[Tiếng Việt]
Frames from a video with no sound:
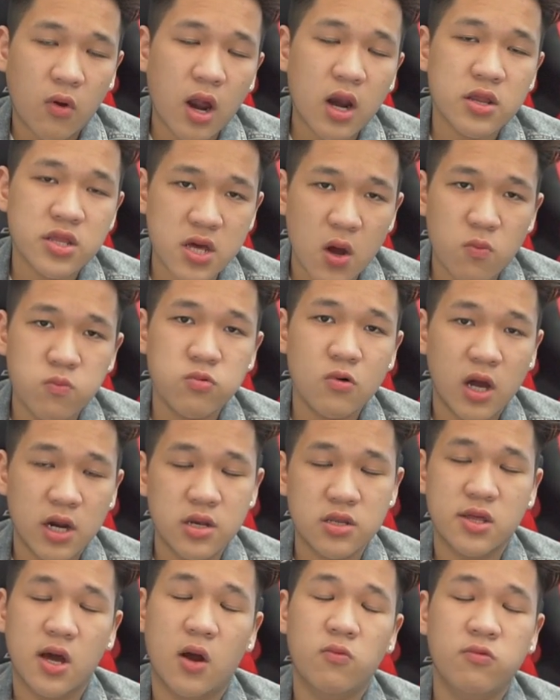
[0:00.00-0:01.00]
quá là giống
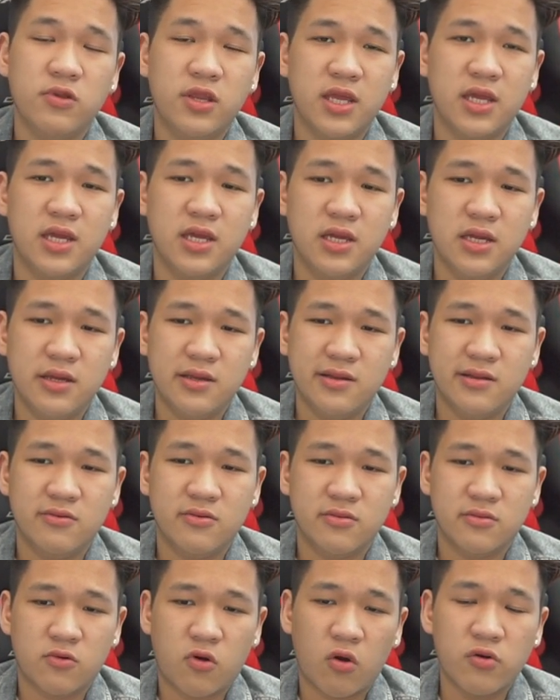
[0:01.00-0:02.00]
gần giống thì
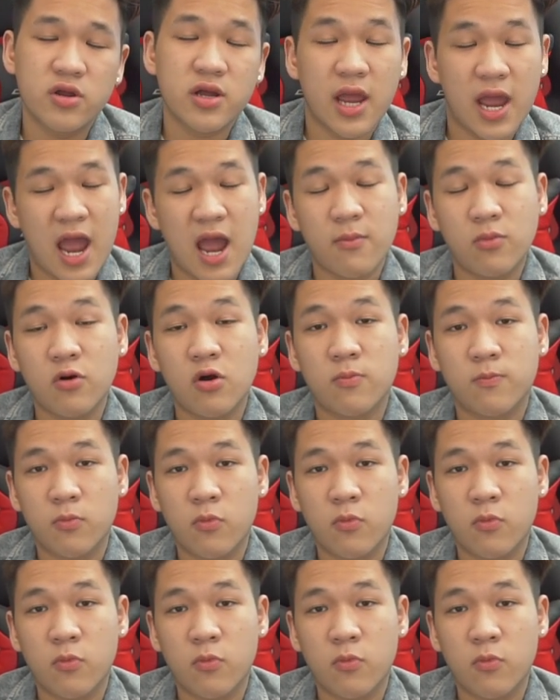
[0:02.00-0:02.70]
có những cái hãng